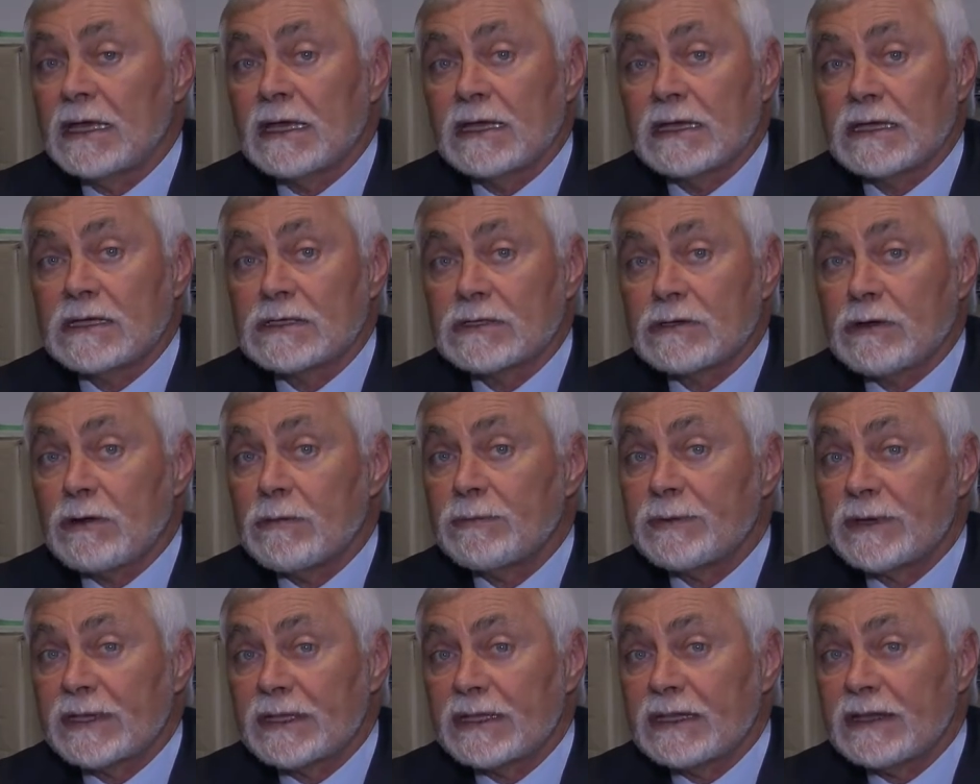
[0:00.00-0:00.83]
che
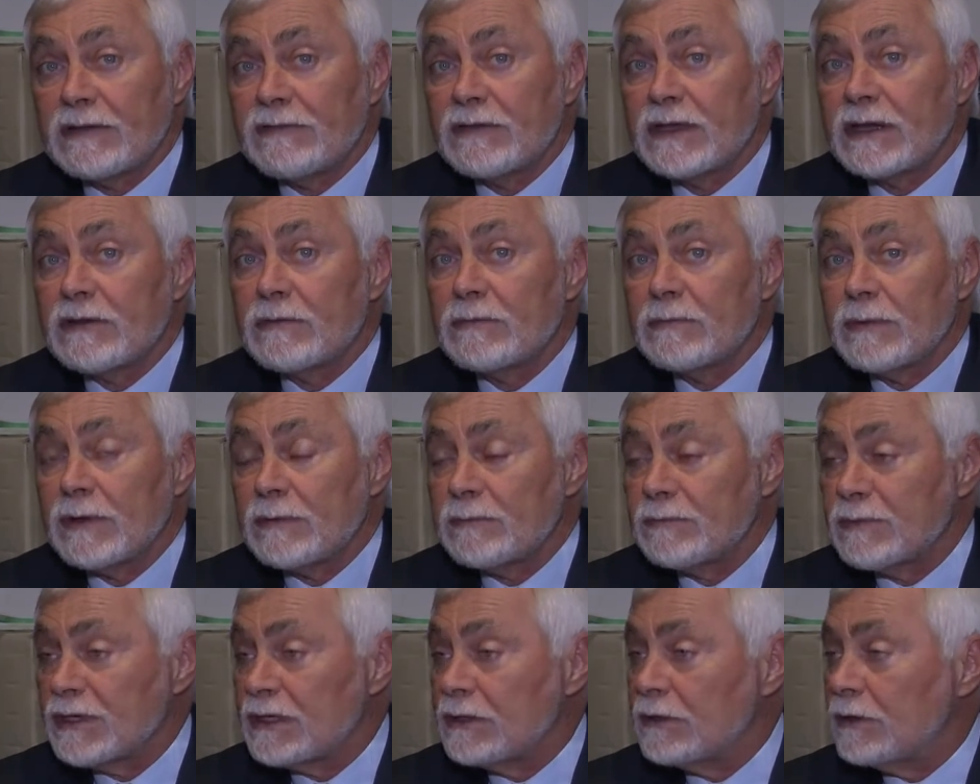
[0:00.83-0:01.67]
scopre di avere un
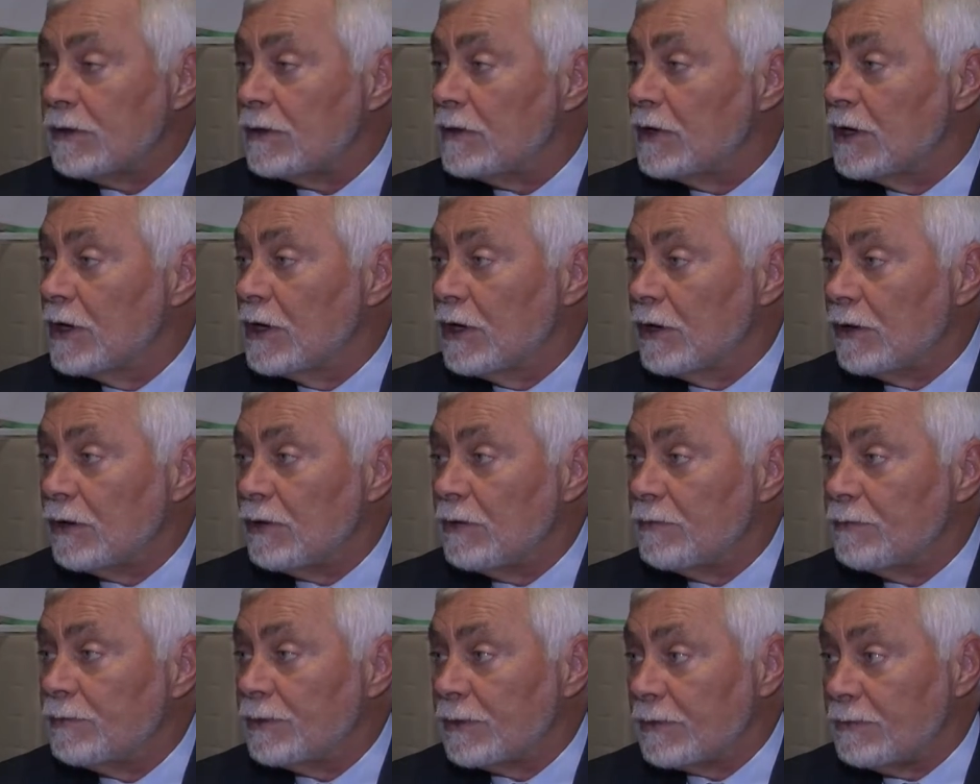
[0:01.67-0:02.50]
bambino
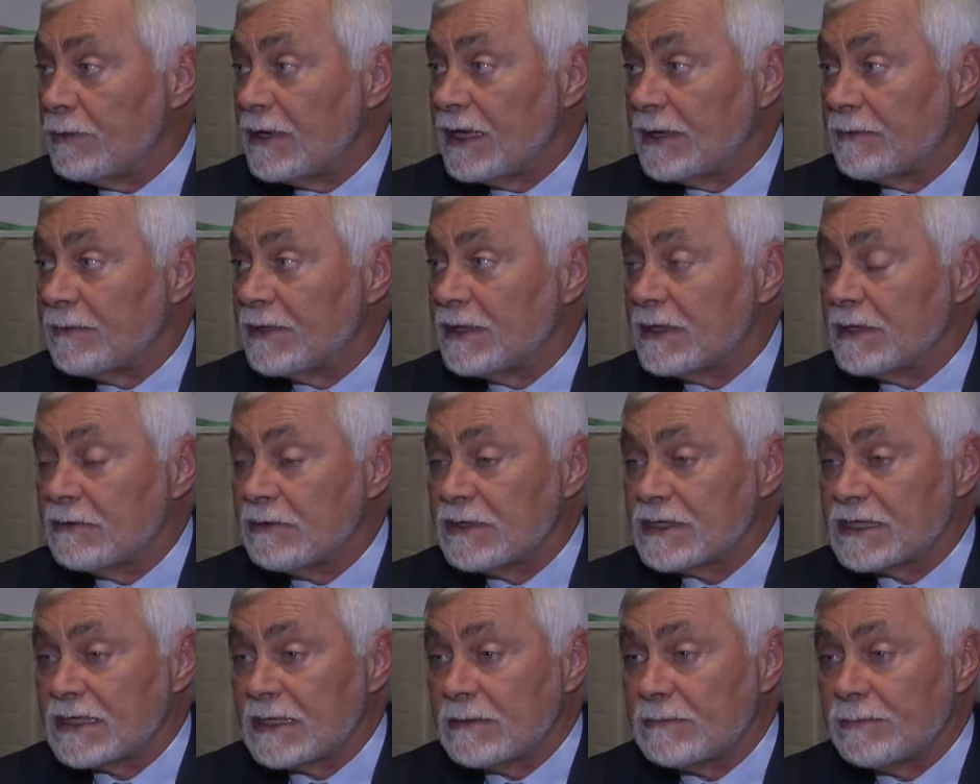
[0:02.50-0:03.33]
con problemi di
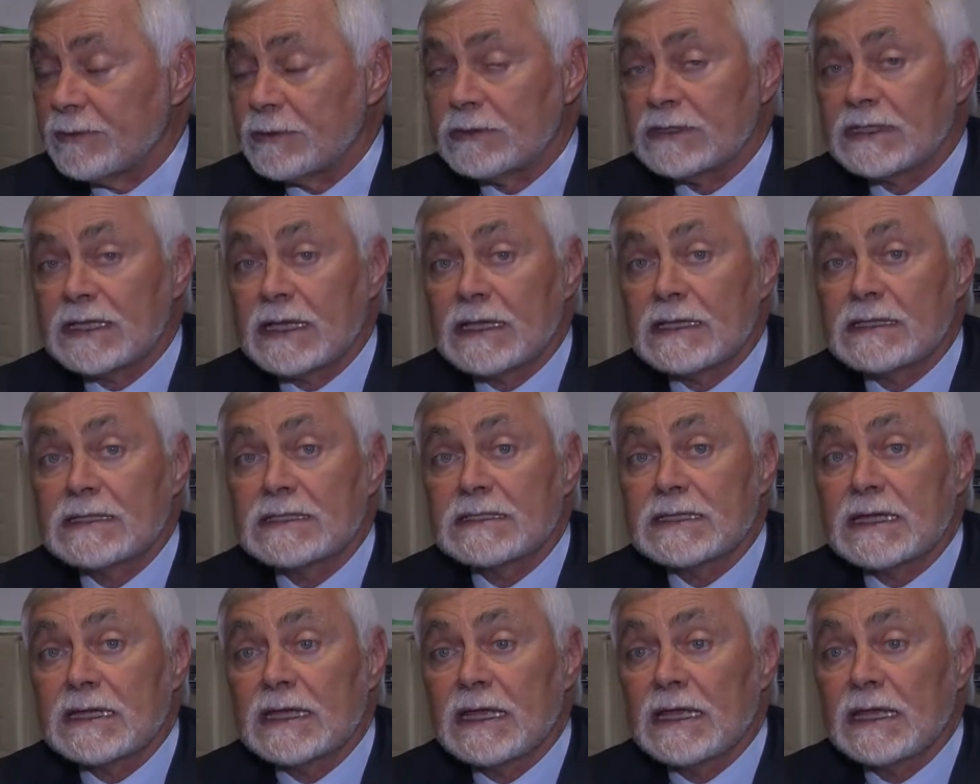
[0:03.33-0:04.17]
questa
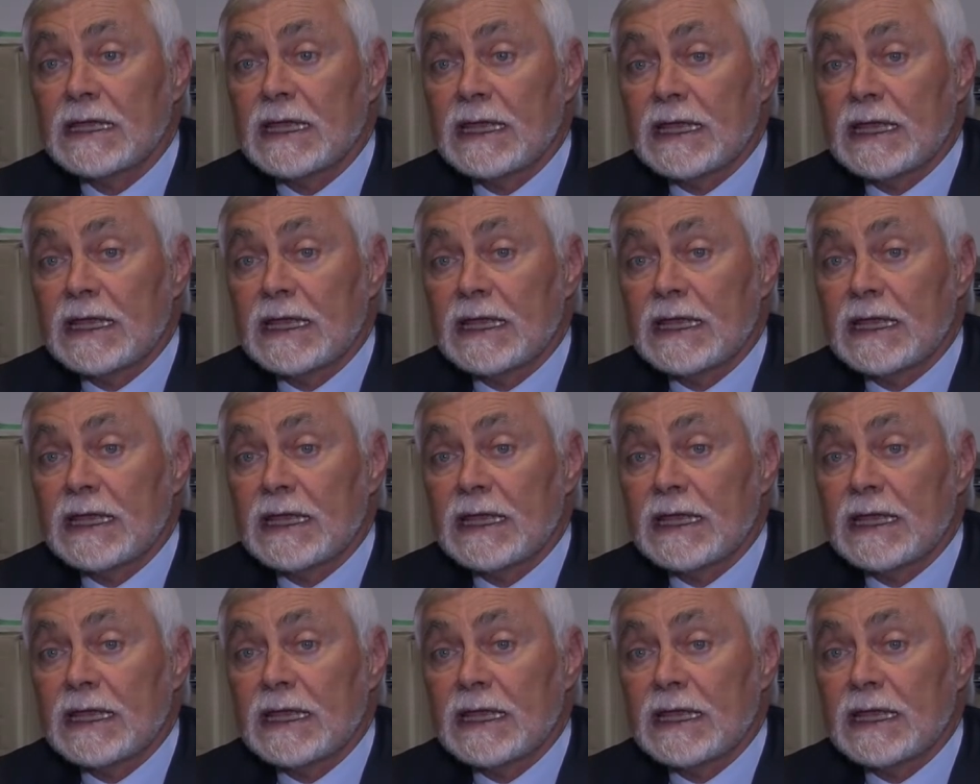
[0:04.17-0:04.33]
importanza